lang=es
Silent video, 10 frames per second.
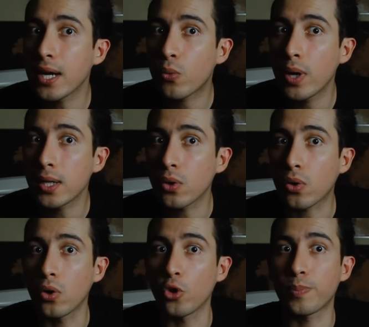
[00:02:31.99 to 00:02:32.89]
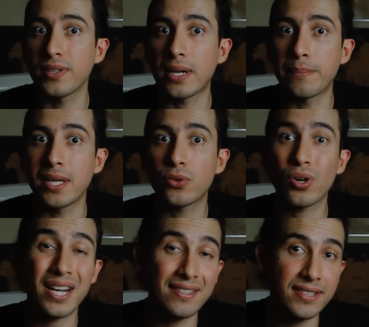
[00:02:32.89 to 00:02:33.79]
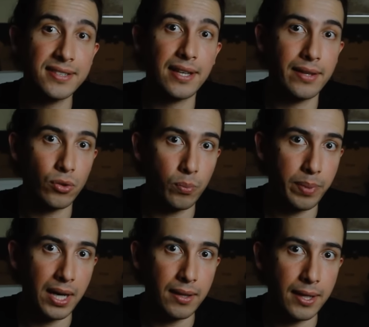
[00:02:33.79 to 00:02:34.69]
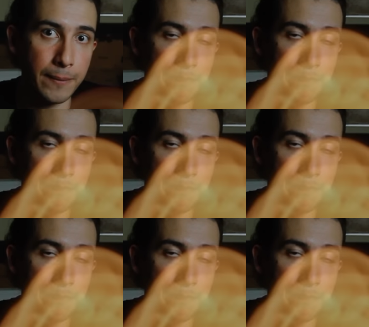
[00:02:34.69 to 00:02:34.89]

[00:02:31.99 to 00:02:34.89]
de acuerdo con los pensamientos racistas de su padre.